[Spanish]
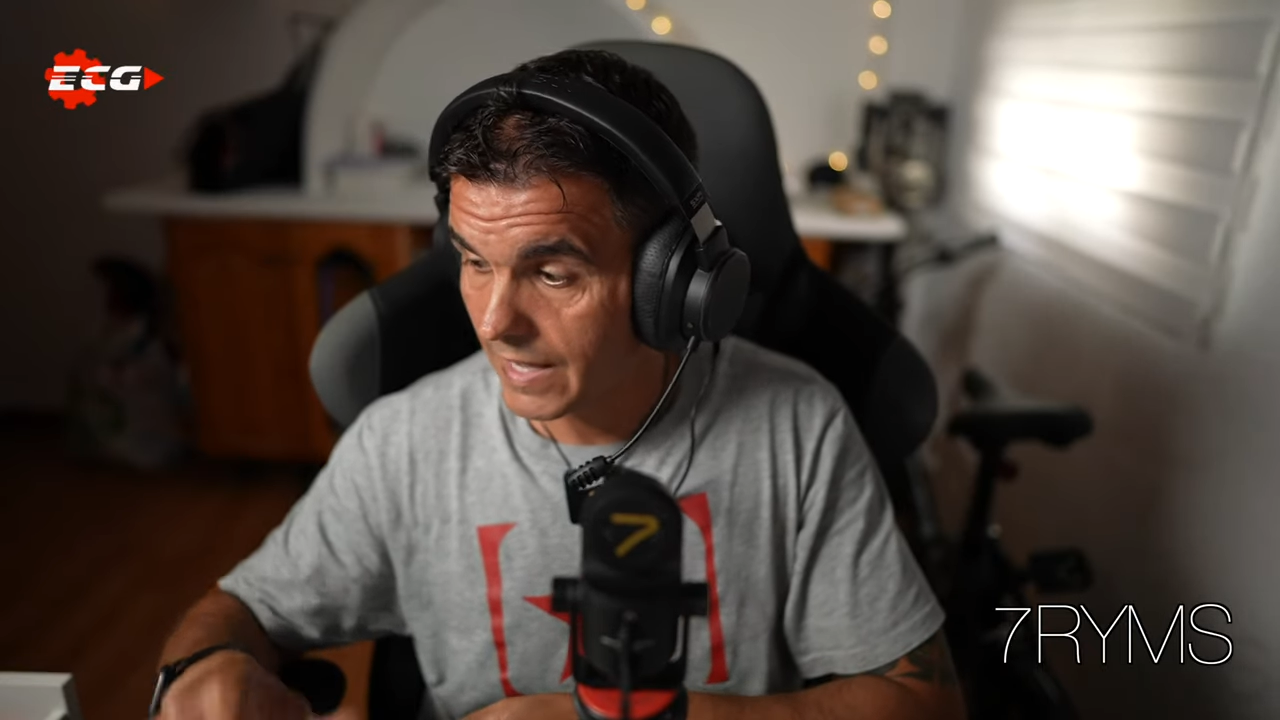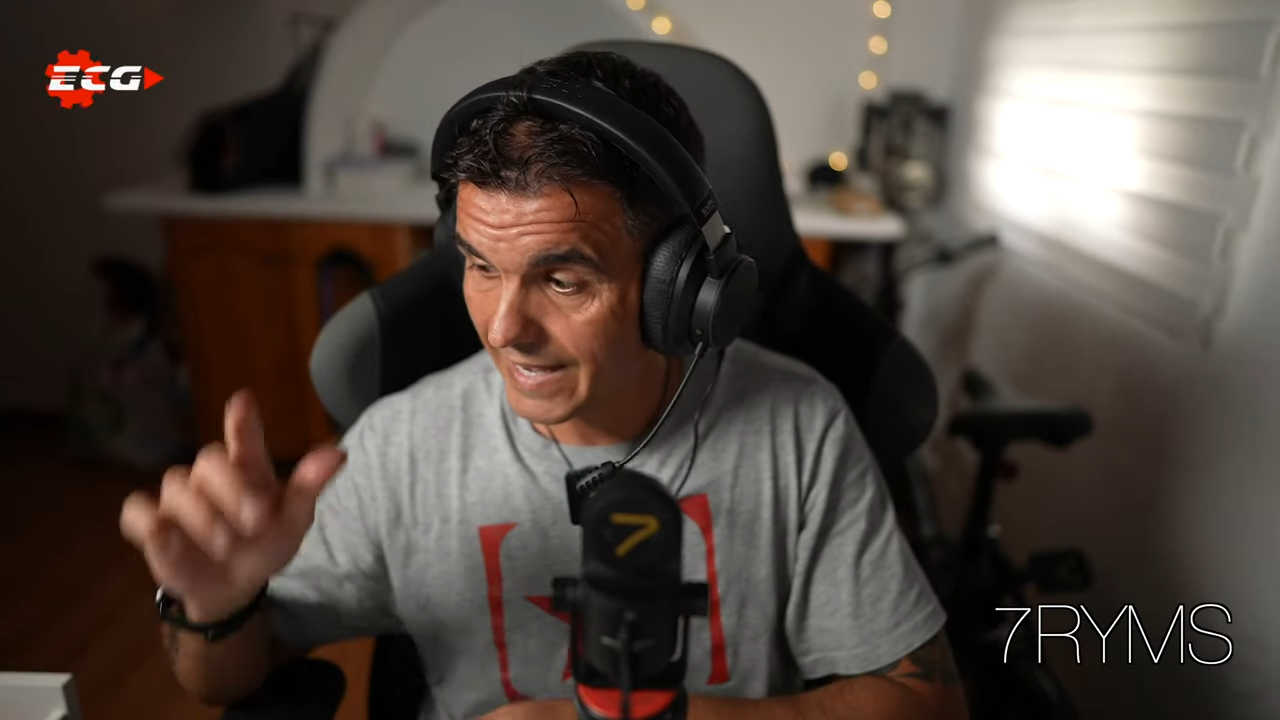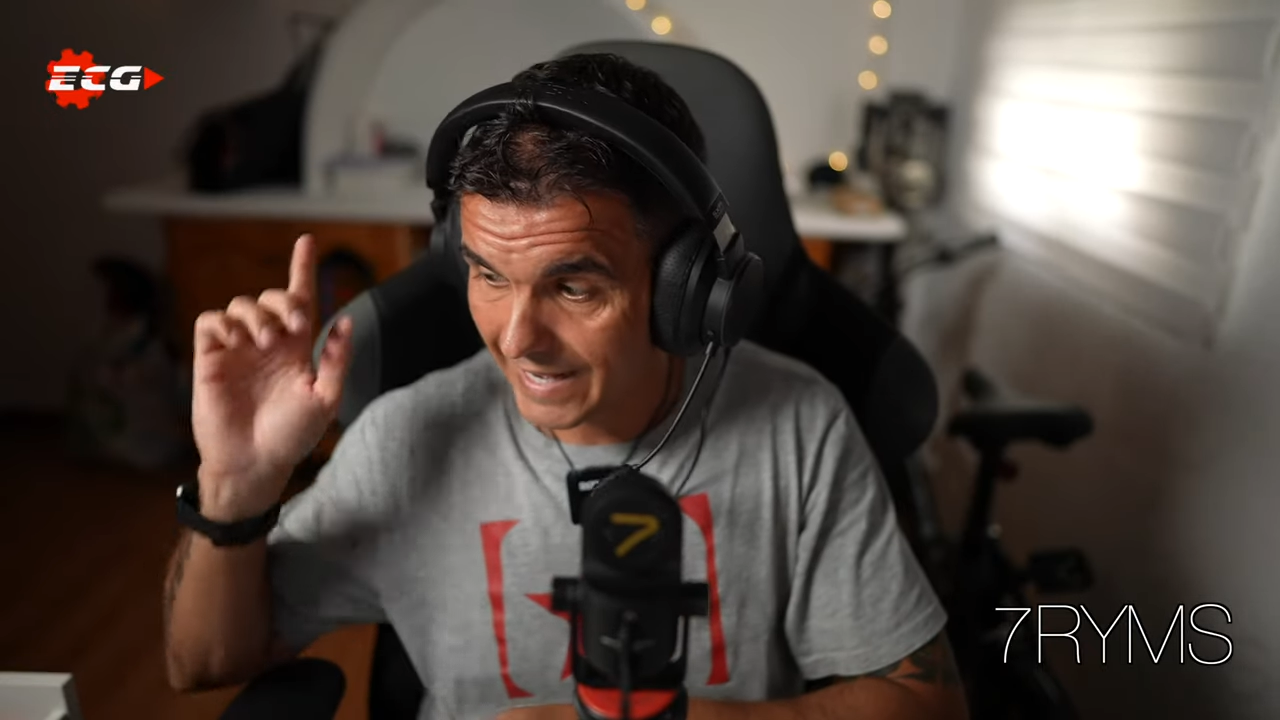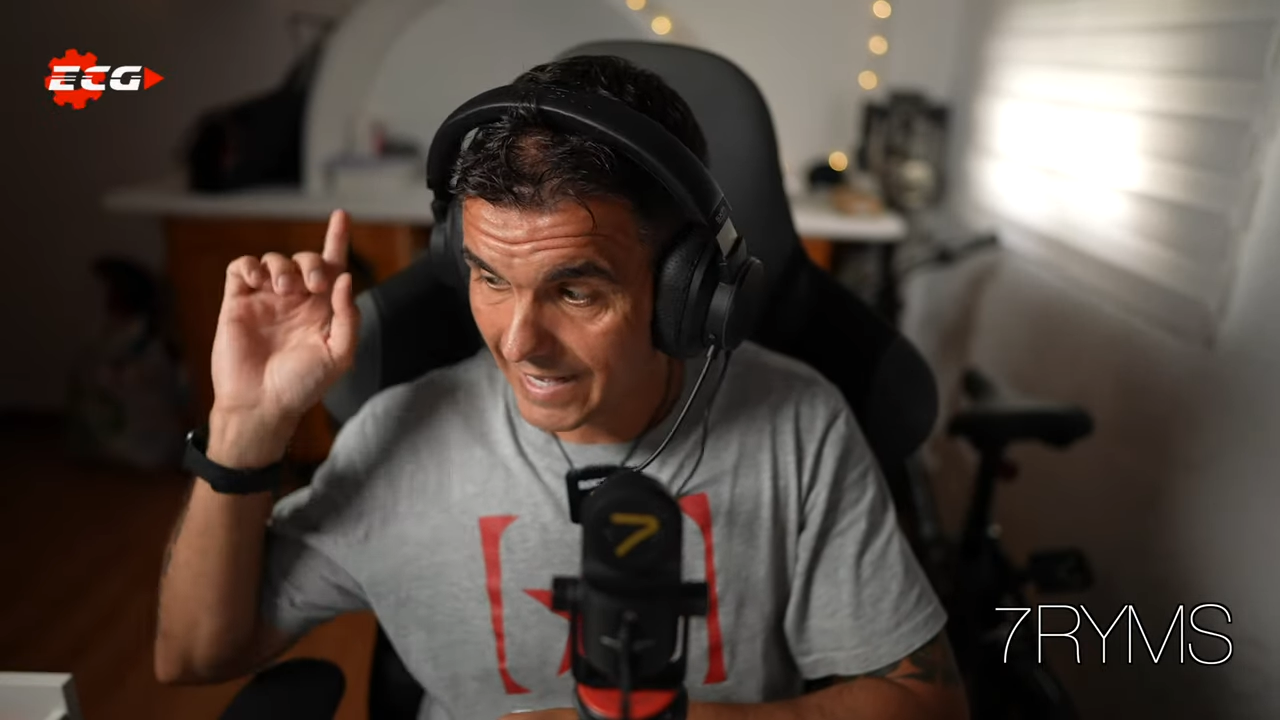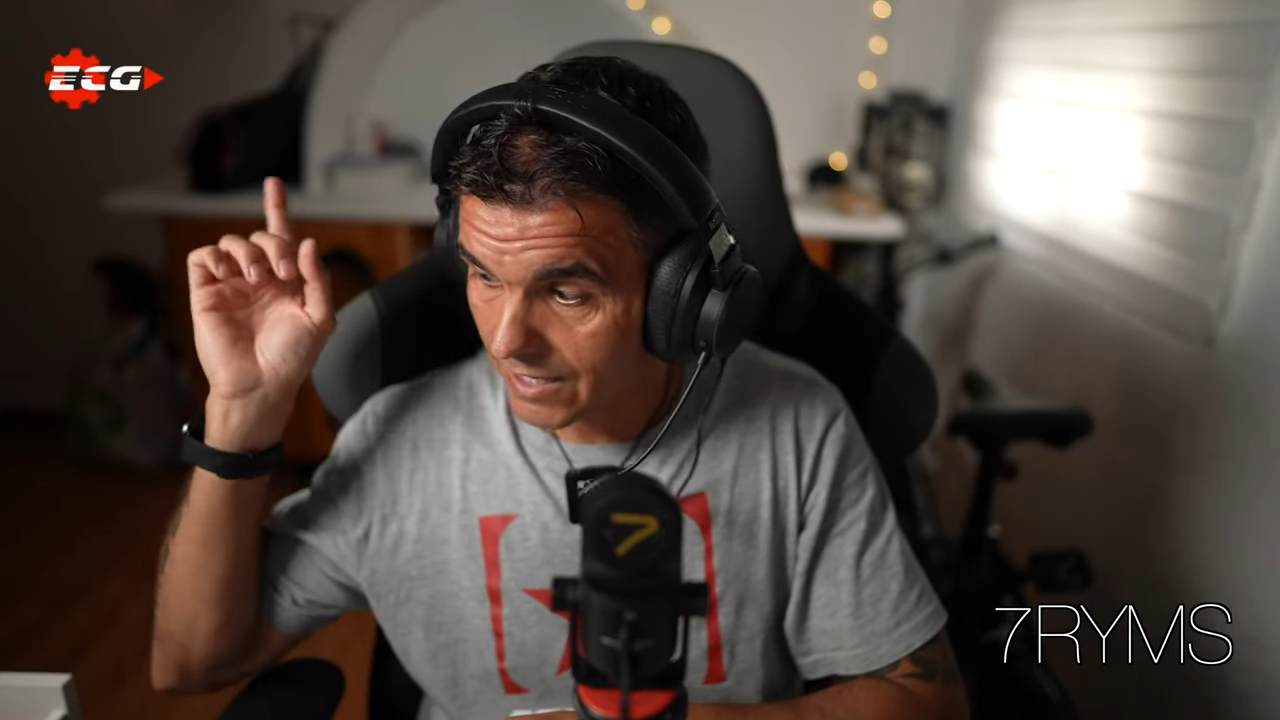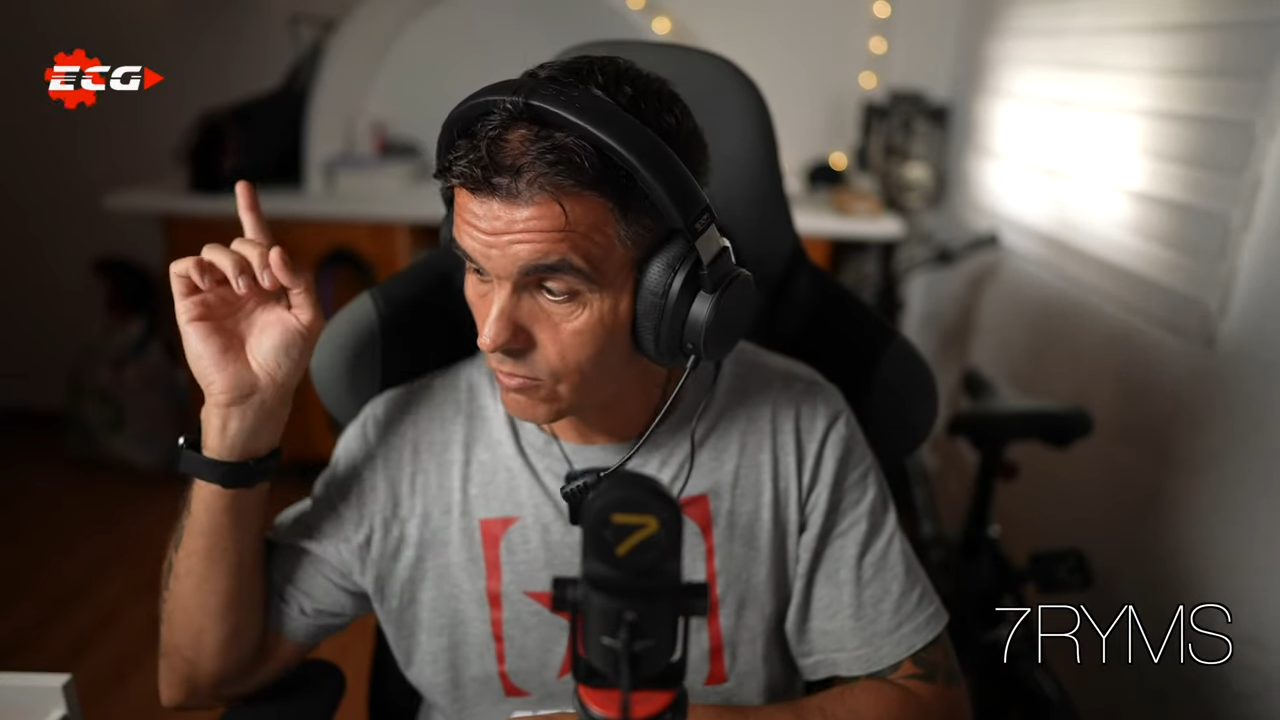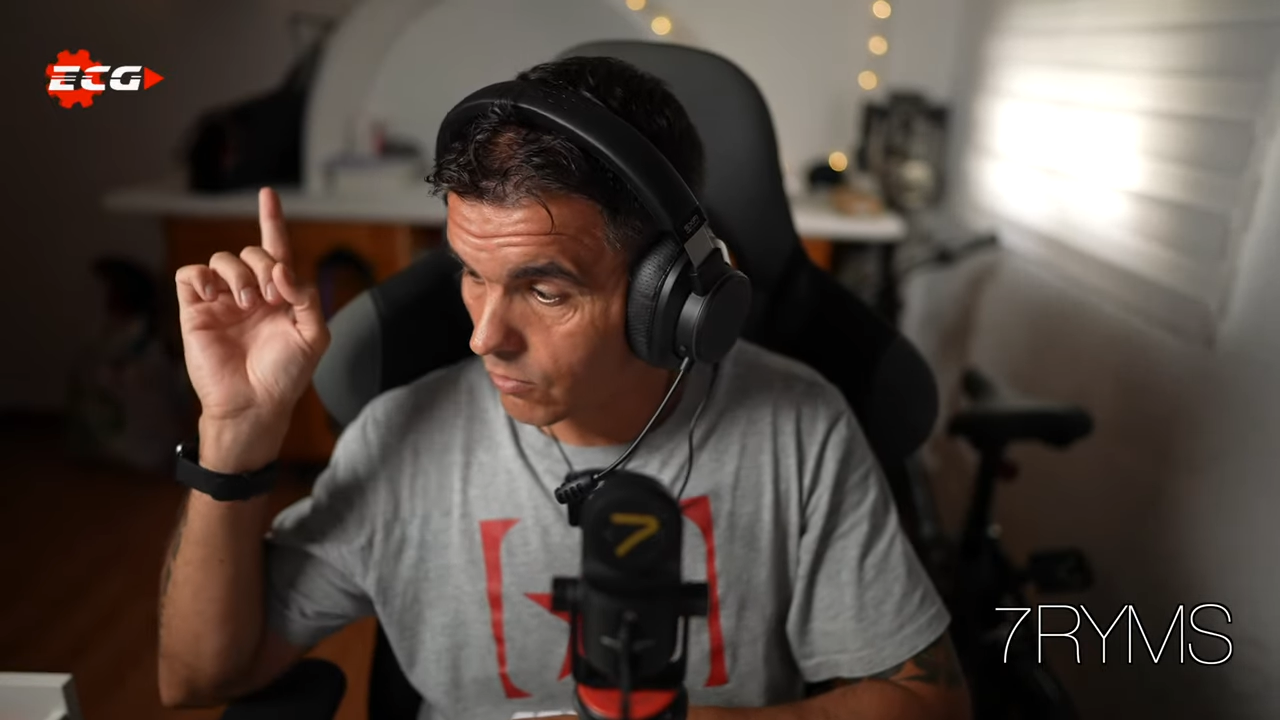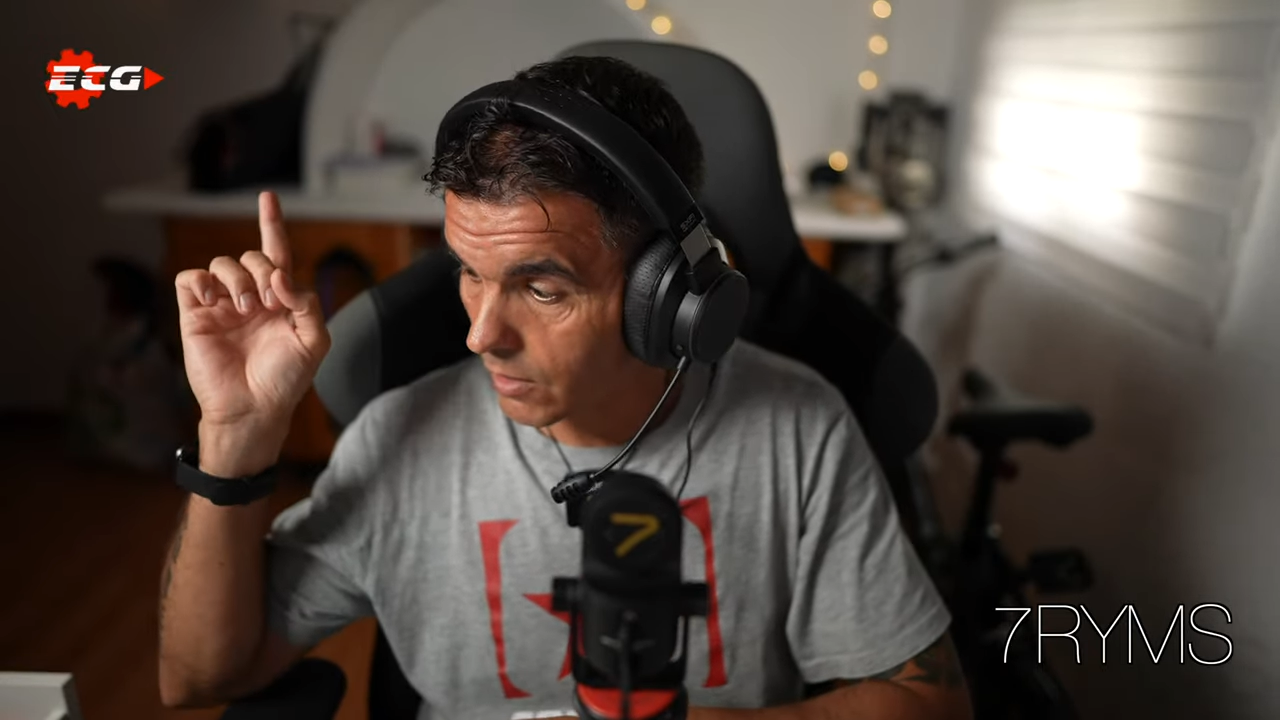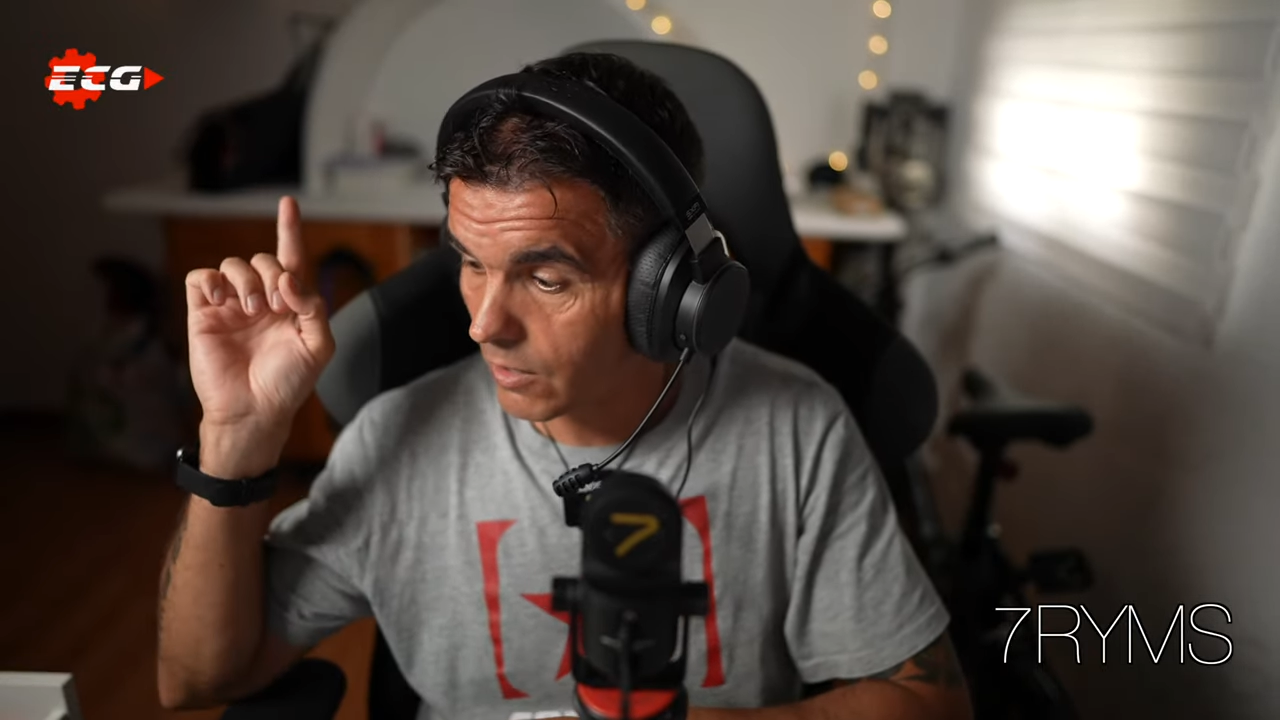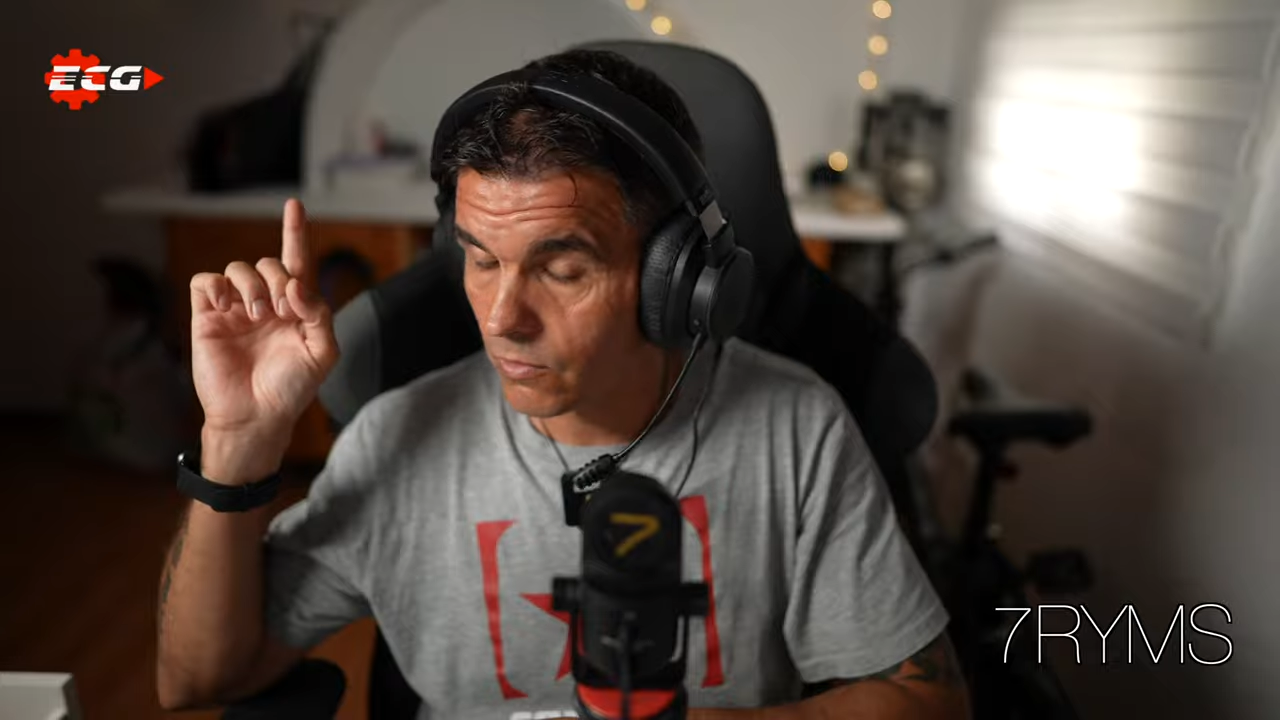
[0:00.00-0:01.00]
El aire
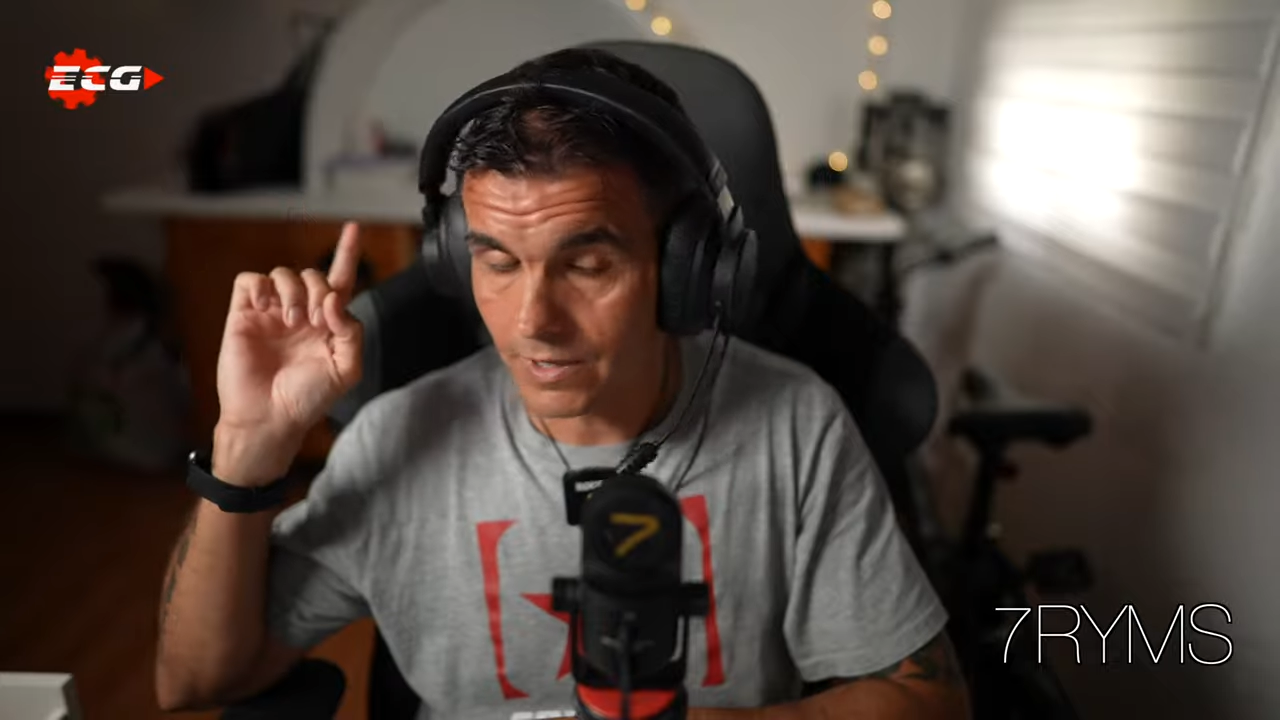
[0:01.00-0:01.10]
acondicionado